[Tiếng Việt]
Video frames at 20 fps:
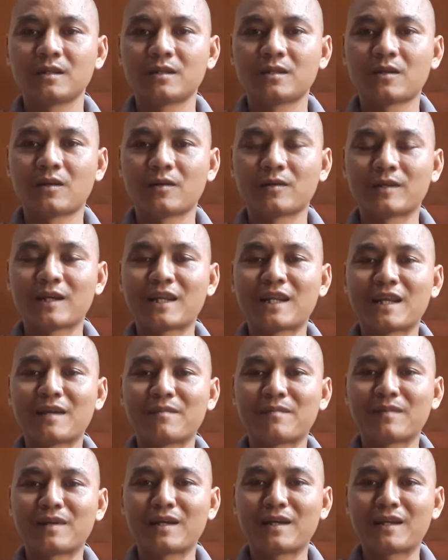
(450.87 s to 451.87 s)
rồi anh
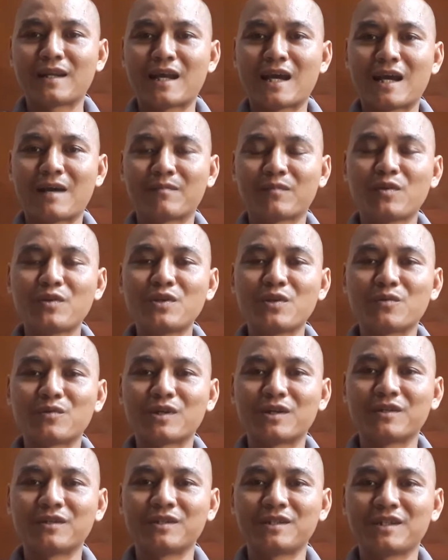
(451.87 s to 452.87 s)
em ờ, làm có nhiều
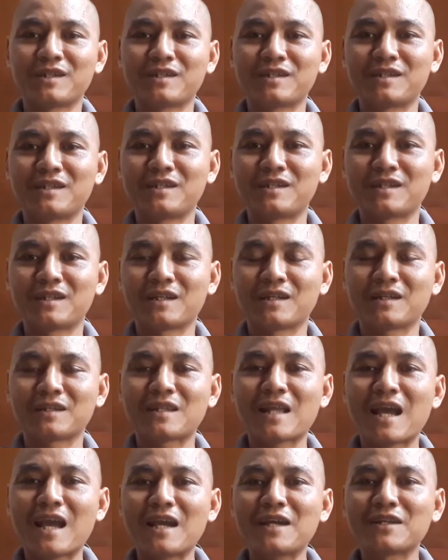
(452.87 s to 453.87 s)
người thì ờ,
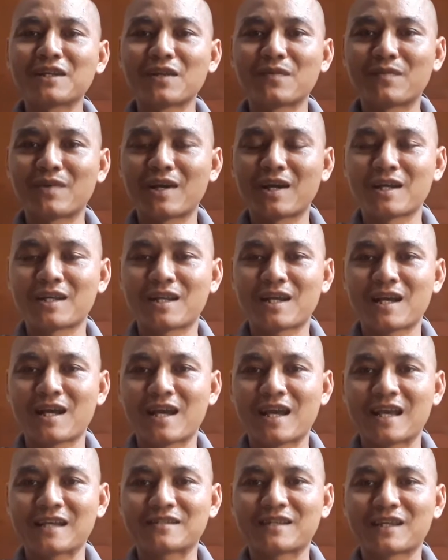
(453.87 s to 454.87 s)
tán river là
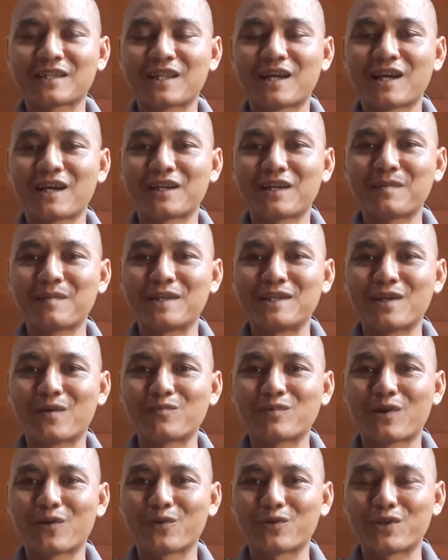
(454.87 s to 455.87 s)
exeter nó bị
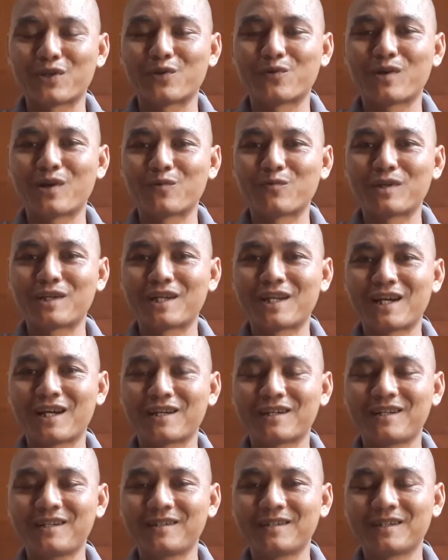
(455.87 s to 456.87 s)
giọng nồi nhiều hơn
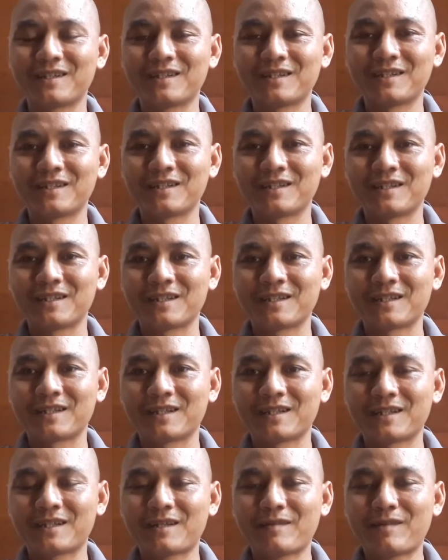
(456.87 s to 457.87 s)
winner đó
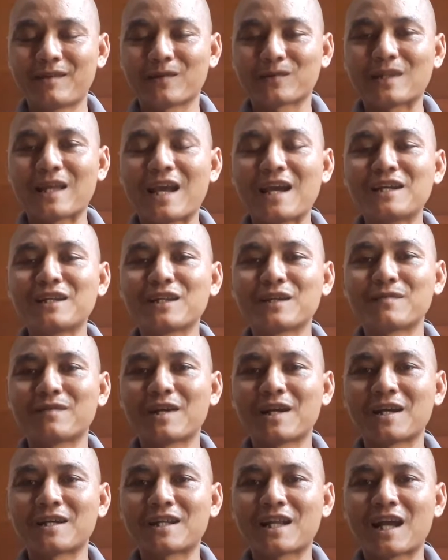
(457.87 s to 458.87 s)
cái đầu tán
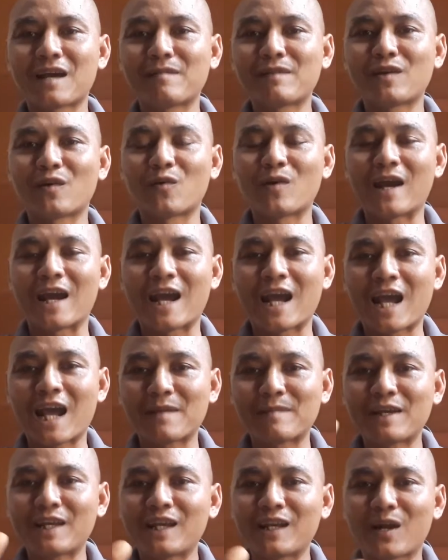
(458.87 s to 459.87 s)
river ra bắt đầu
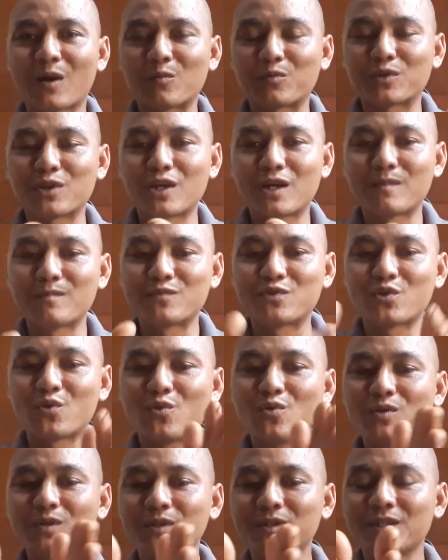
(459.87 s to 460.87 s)
hạ mấy cái cọc nhôm
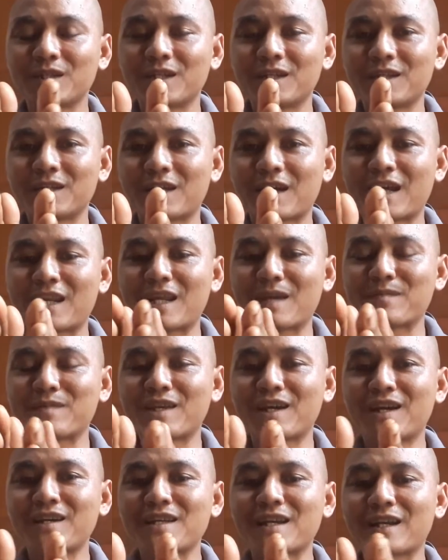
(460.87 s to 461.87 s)
xuống anh em
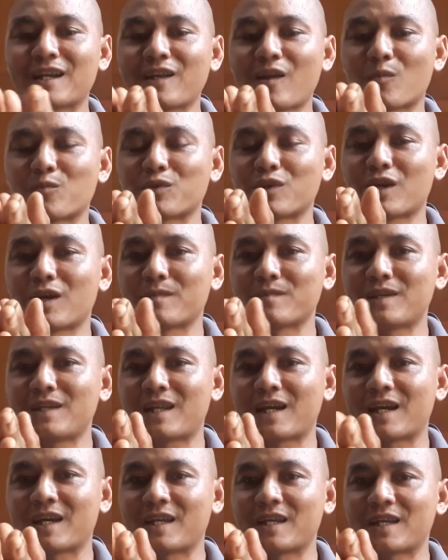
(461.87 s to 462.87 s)
nhớ là cái cọc nhôm với
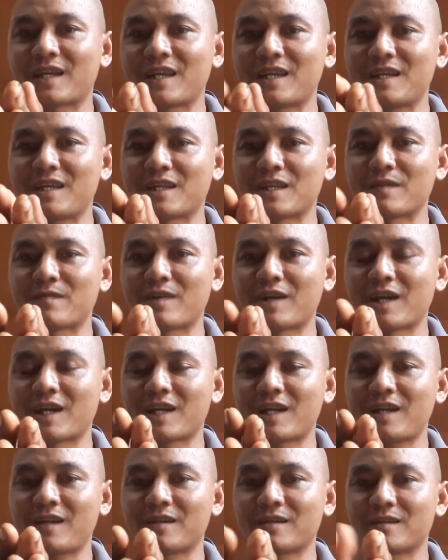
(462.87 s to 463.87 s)
lại cái
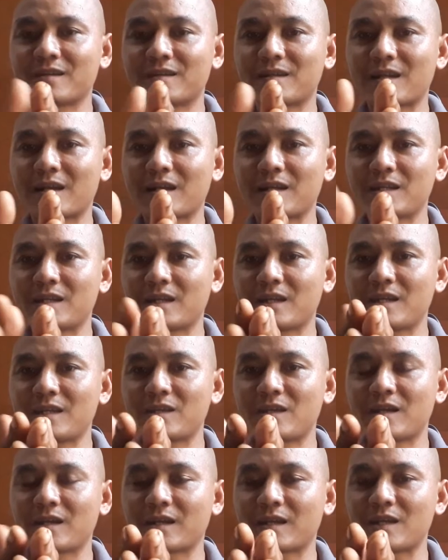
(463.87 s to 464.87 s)
river á là cái cái
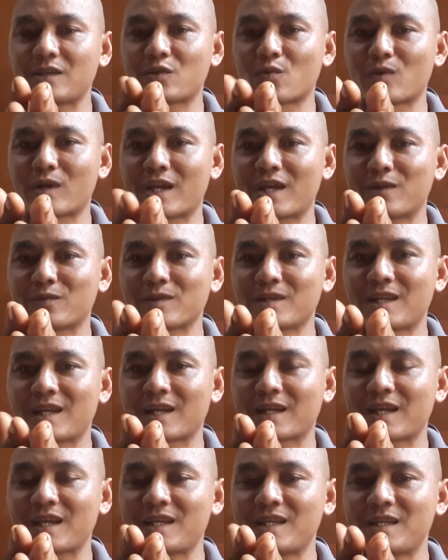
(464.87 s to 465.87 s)
cái, chuồng heo với
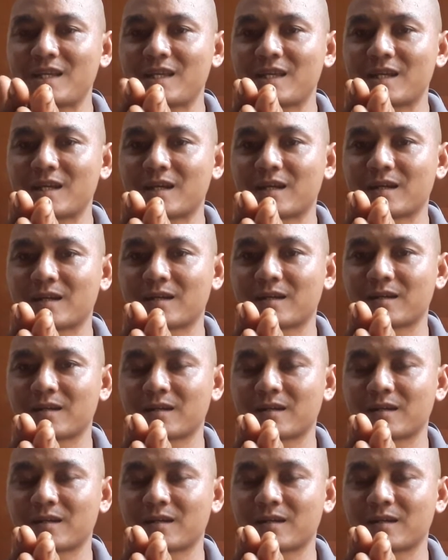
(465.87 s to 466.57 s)
lại cái ờ,